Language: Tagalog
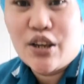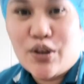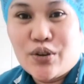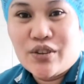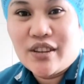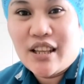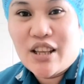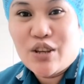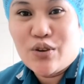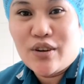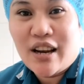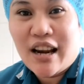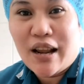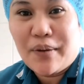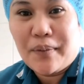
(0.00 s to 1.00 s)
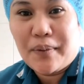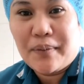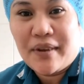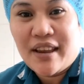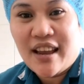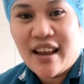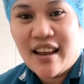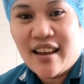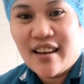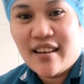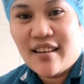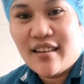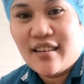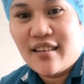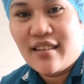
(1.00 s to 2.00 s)
Continue na lang mamaya.
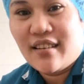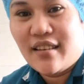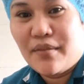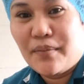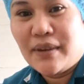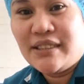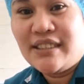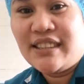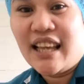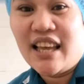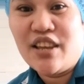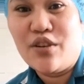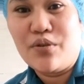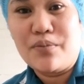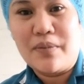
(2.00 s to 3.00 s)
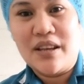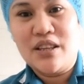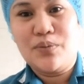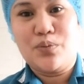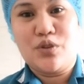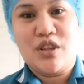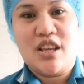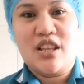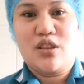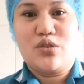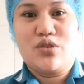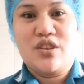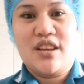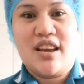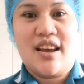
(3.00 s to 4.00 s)
Basta yung mashed
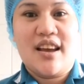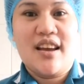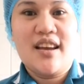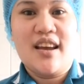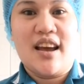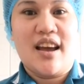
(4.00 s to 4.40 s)
potato niya,